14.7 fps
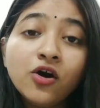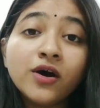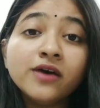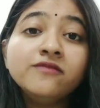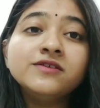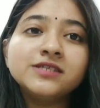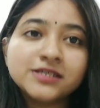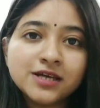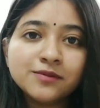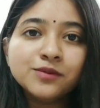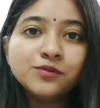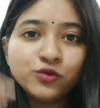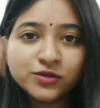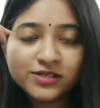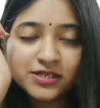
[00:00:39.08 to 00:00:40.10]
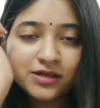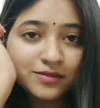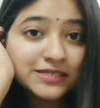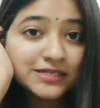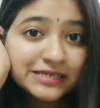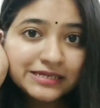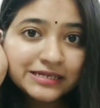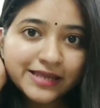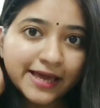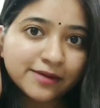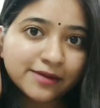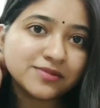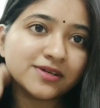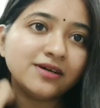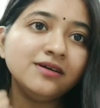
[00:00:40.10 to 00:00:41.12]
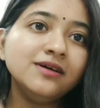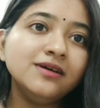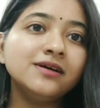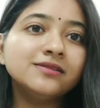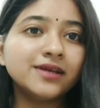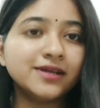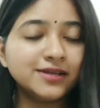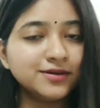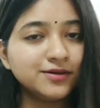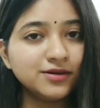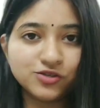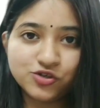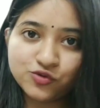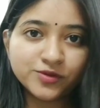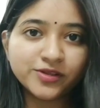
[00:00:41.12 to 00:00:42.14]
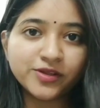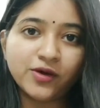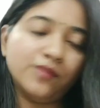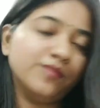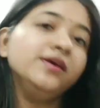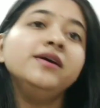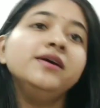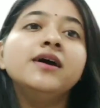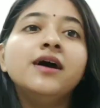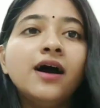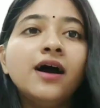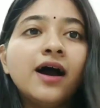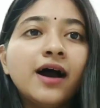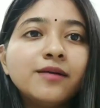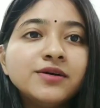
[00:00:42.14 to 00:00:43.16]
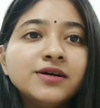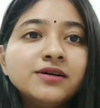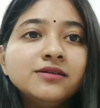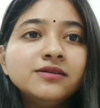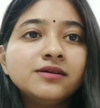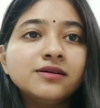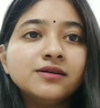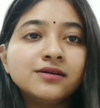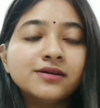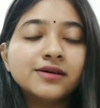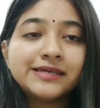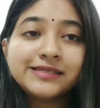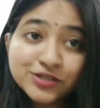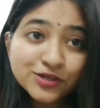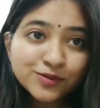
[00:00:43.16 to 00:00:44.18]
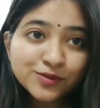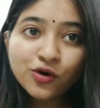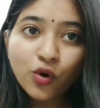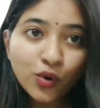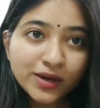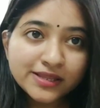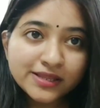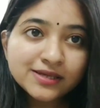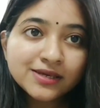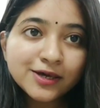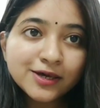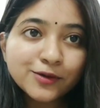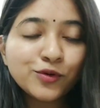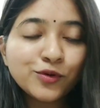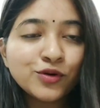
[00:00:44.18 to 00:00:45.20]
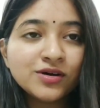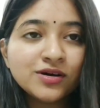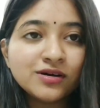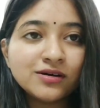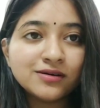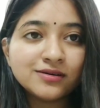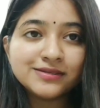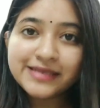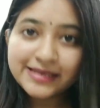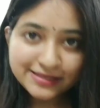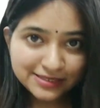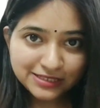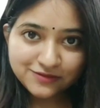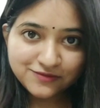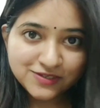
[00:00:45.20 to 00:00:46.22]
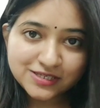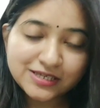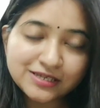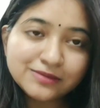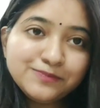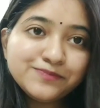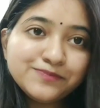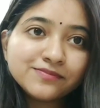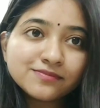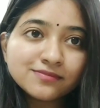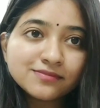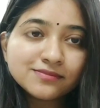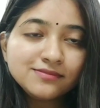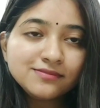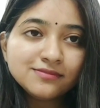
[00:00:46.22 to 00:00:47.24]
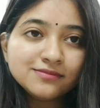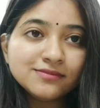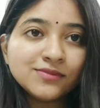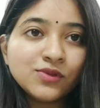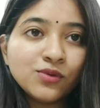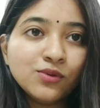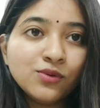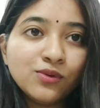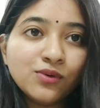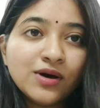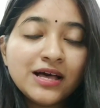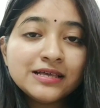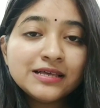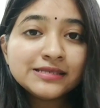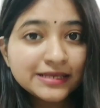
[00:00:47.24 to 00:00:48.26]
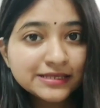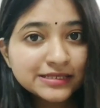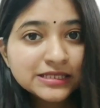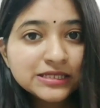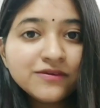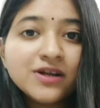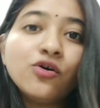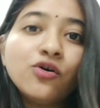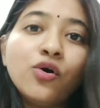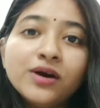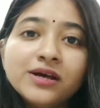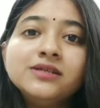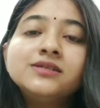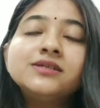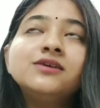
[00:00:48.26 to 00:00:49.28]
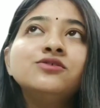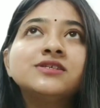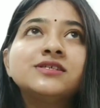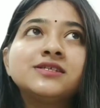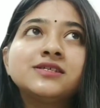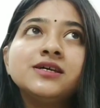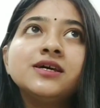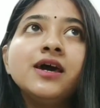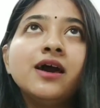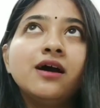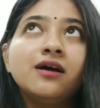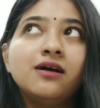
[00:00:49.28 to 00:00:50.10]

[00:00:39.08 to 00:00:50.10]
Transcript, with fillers: কি হয় ফার্স্টে আমি বলছি আমার স্কিন টাইপটা তাহলে সুবিধে হবে আমার এক্সট্রিমলি অয়েলি এবং সেন্সিটিভ স্কিন তো সেন্সিটিভ আর অয়েলিটা হচ্ছে